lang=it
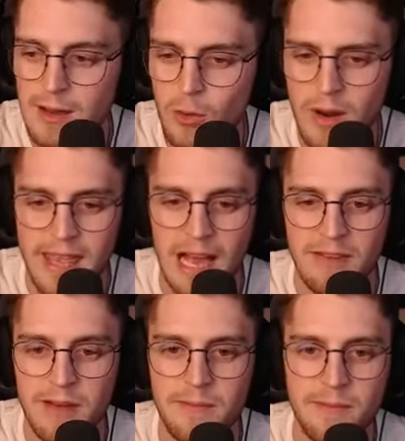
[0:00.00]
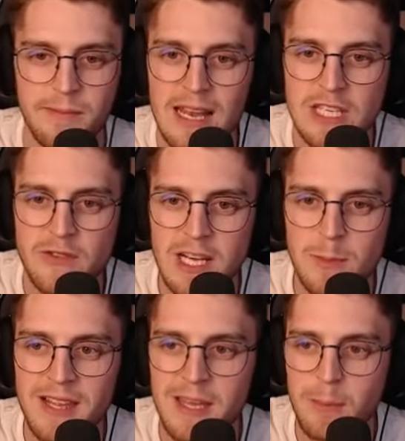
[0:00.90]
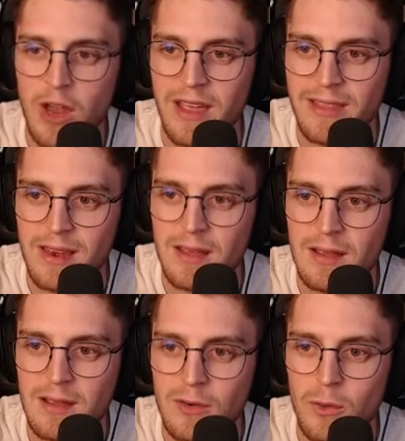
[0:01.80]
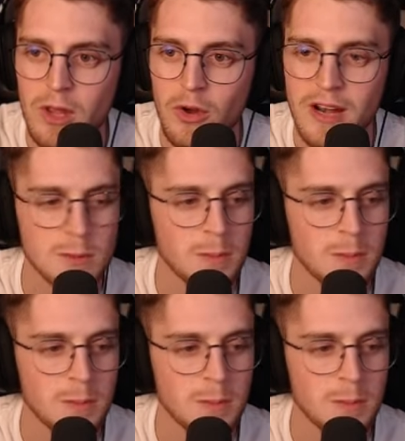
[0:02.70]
Una chiave. La sfera spara tre proiettili. Quindi ora ne